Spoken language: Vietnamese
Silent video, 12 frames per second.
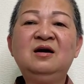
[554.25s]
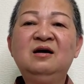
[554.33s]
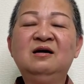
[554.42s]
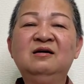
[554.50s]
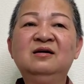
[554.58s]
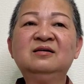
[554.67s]

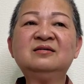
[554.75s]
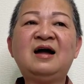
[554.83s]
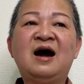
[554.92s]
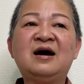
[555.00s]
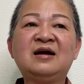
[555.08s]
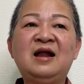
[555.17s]
hưởng
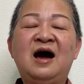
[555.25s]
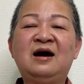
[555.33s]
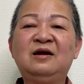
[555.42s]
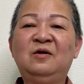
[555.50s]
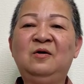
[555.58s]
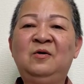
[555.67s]
đời
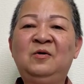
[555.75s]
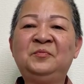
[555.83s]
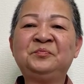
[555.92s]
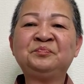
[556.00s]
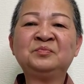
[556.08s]
đời luôn